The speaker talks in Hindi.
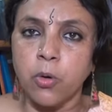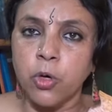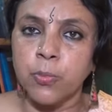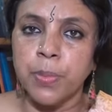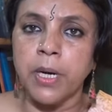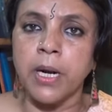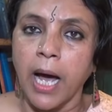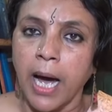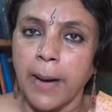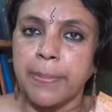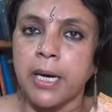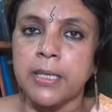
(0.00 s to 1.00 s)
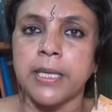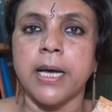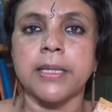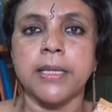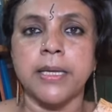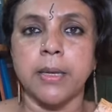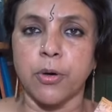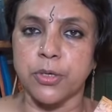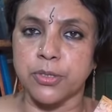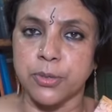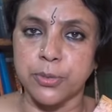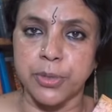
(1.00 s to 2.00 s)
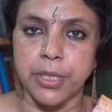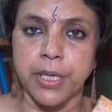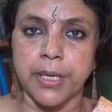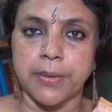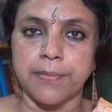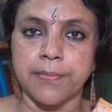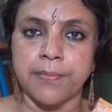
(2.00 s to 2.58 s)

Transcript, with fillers: उन पर आपका ध्यान देना बहुत ज़रूरी है